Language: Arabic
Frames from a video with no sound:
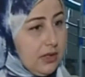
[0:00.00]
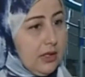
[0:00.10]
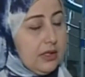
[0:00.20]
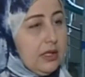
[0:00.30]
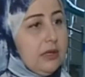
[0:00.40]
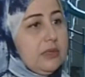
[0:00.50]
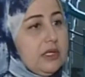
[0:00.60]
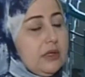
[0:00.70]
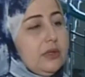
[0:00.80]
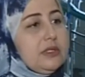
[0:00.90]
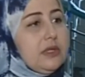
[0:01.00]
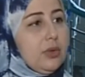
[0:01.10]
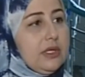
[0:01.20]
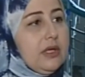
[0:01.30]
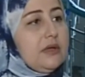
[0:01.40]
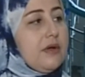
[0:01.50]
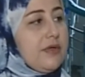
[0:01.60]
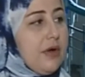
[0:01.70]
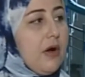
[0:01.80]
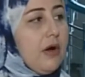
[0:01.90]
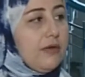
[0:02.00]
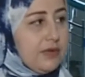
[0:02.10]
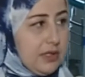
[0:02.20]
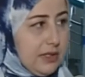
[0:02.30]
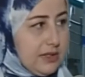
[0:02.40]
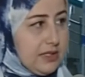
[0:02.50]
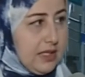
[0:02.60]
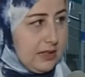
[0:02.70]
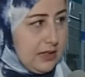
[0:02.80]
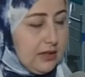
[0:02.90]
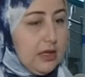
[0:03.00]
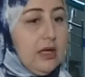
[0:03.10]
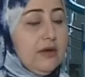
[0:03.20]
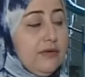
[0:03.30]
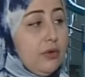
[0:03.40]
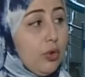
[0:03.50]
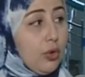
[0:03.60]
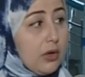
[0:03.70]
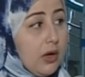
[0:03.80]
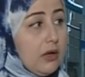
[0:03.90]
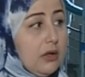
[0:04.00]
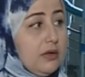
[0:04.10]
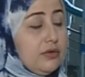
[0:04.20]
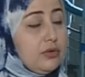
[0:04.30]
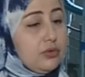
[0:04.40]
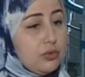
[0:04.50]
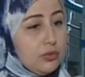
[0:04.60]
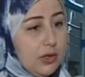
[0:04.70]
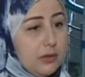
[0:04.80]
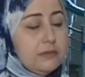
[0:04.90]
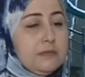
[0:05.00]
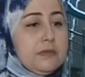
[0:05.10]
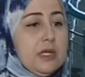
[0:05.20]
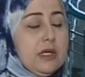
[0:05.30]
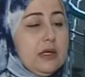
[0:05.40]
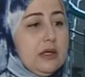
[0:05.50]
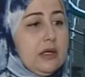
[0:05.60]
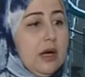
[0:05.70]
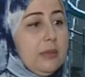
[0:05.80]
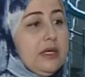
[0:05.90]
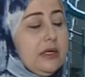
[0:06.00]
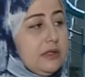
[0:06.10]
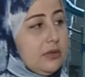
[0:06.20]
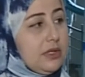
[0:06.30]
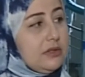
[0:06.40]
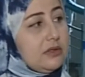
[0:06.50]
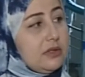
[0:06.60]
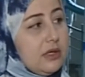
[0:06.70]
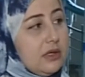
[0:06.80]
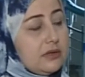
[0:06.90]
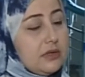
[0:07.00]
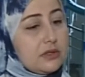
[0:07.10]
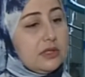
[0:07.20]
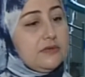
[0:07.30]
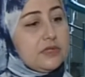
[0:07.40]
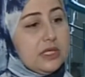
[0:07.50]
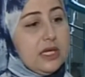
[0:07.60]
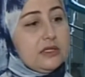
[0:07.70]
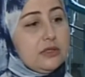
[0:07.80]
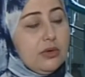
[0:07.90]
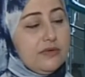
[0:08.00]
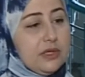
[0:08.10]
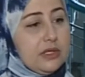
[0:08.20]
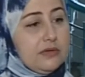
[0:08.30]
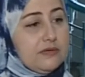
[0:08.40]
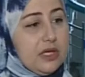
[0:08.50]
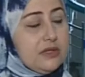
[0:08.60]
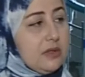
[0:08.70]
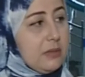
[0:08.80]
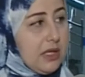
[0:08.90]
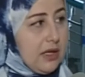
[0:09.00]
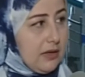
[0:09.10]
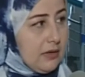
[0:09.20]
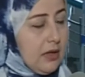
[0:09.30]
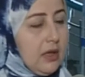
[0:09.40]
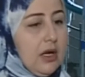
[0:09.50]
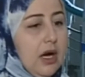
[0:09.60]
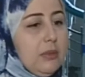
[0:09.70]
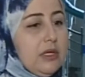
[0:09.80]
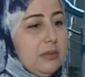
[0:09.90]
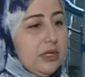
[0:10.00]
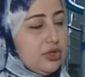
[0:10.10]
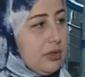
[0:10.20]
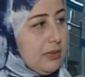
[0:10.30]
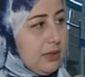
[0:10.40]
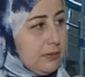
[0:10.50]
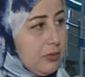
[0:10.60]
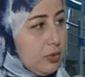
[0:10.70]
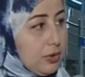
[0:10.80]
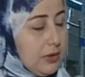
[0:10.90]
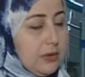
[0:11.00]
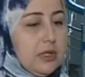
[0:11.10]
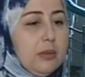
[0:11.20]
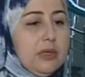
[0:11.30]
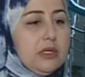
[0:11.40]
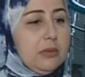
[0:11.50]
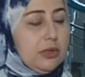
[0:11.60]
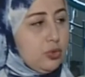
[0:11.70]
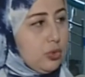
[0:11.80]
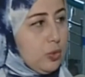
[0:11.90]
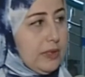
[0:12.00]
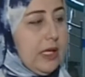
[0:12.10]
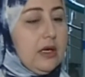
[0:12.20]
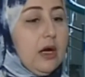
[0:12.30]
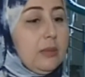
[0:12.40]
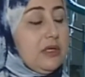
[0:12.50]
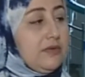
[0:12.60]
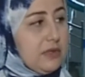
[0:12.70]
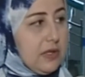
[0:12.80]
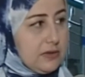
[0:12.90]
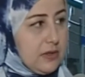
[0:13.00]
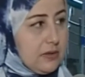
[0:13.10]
نعمل ندوات توعيه ثقافيه للسيدات في القرى في النجوع آه، عملنا ندوات آه، تثقيف سياسي وفكري في كذا مكان عملنا مع الشباب والرياضه عملنا مع الطرق والنقل عملنا في الازهر